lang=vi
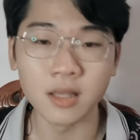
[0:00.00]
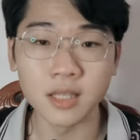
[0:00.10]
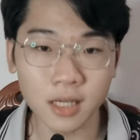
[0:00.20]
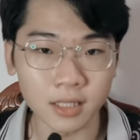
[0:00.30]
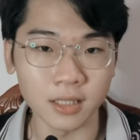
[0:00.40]

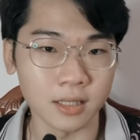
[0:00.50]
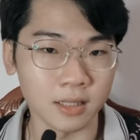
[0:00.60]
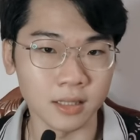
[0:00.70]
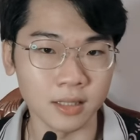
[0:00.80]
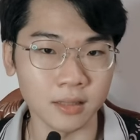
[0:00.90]
Nhưng
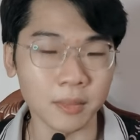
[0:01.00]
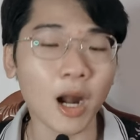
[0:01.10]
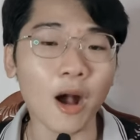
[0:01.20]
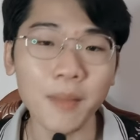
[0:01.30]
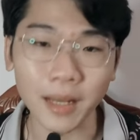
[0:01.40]
mình
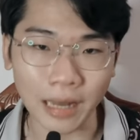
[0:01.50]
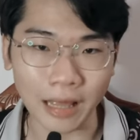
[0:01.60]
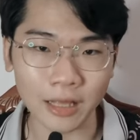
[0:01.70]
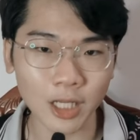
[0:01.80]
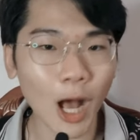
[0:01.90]
hỏi bạn nè,